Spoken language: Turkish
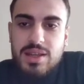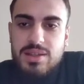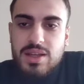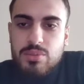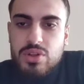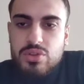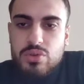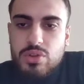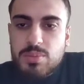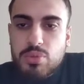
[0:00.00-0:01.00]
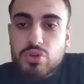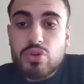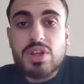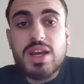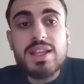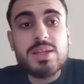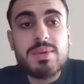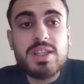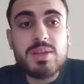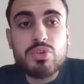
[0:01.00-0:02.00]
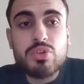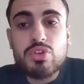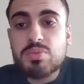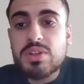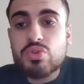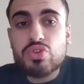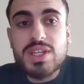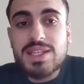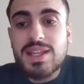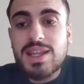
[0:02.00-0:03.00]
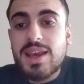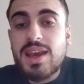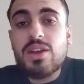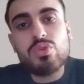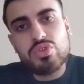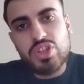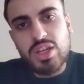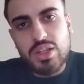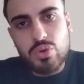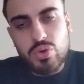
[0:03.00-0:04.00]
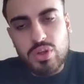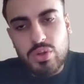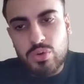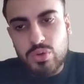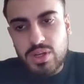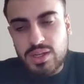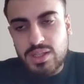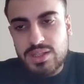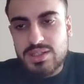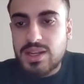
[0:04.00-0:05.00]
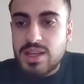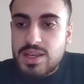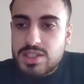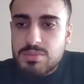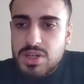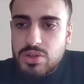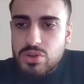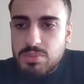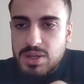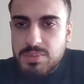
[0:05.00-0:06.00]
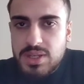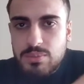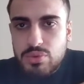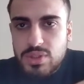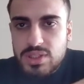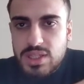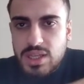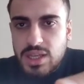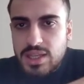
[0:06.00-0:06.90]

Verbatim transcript: Yani burası ne olur? Hipotenüs. Aynı zamanda hipotenüs bir üçgenin en uzun kenarı oluyor arkadaşlar. Şimdi bakıyorum bak benim buradaki